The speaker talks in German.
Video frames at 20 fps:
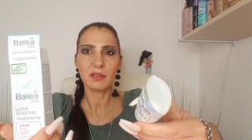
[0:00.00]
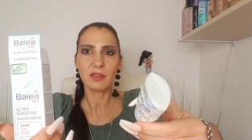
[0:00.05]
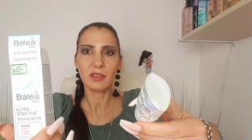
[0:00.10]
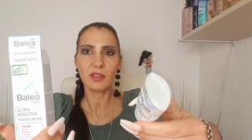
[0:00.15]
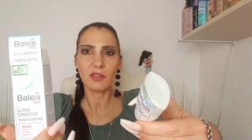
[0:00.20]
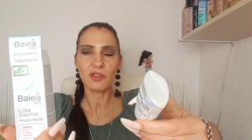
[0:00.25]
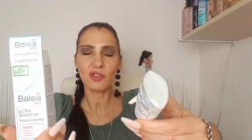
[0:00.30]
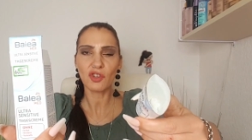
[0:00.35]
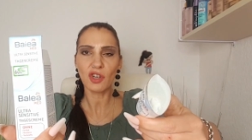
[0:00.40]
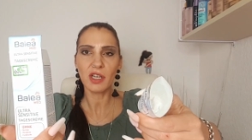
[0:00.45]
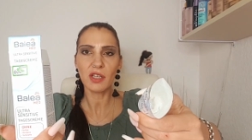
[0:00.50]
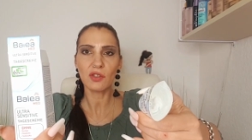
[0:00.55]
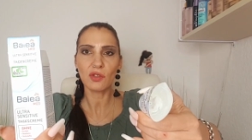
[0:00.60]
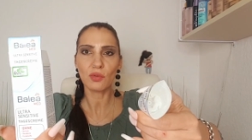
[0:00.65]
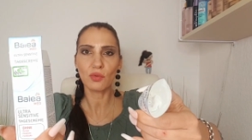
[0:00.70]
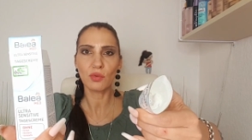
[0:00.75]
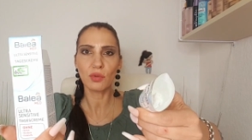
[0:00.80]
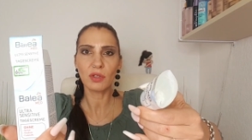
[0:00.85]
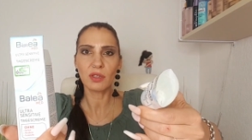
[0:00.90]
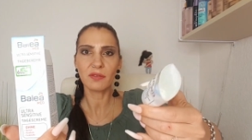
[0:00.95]
Die scheint so
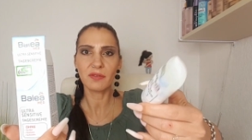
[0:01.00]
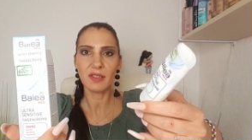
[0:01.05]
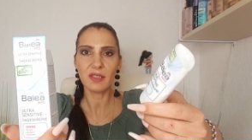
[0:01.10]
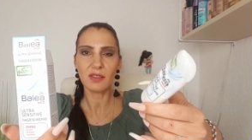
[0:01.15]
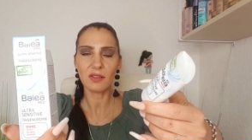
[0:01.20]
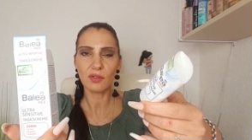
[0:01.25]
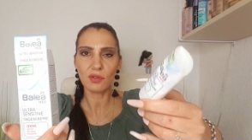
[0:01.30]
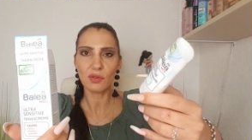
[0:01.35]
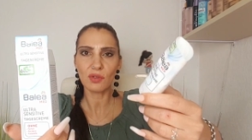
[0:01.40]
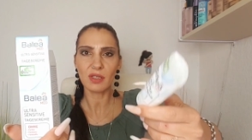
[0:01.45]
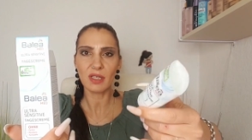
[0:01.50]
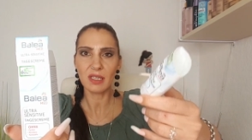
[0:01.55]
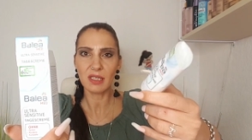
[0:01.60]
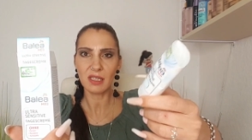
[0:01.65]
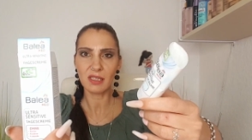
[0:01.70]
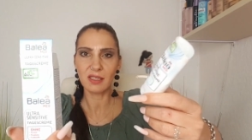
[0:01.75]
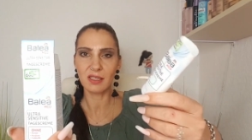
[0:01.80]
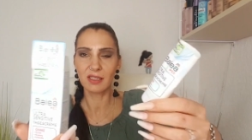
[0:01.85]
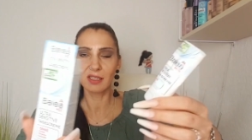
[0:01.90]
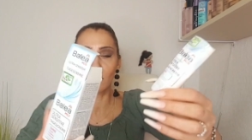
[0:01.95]
gut gewesen zu sein,
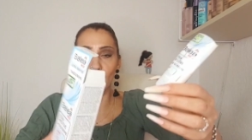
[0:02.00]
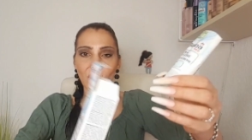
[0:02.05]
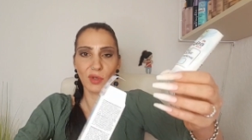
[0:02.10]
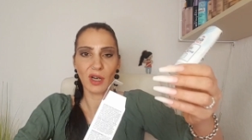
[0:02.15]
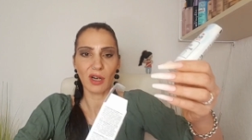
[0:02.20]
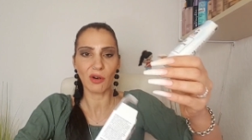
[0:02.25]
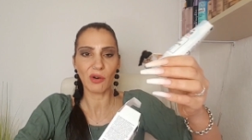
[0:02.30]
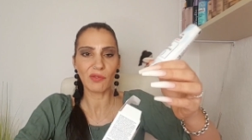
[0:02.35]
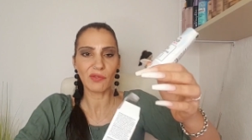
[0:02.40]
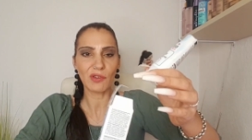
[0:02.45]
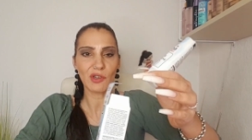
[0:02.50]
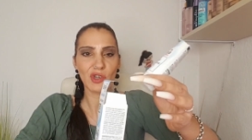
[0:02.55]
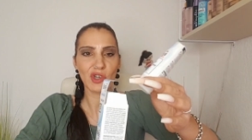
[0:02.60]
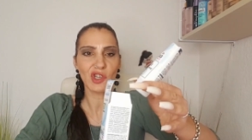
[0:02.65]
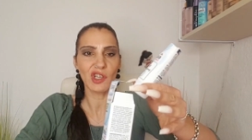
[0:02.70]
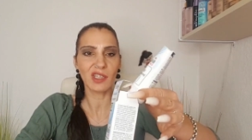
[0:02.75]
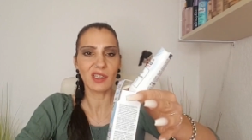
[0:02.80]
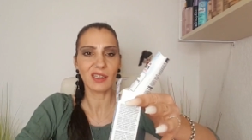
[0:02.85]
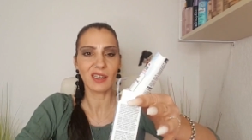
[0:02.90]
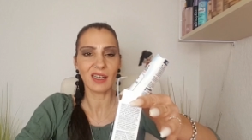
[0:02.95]
dass sie die sogar
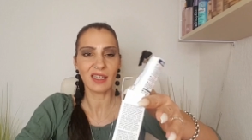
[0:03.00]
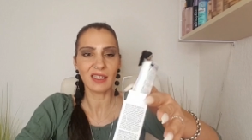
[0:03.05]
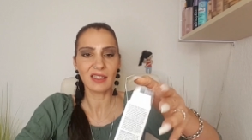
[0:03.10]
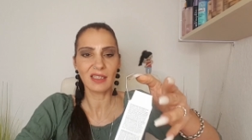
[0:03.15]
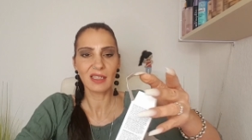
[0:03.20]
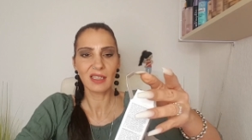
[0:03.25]
aufgeschnitten hat.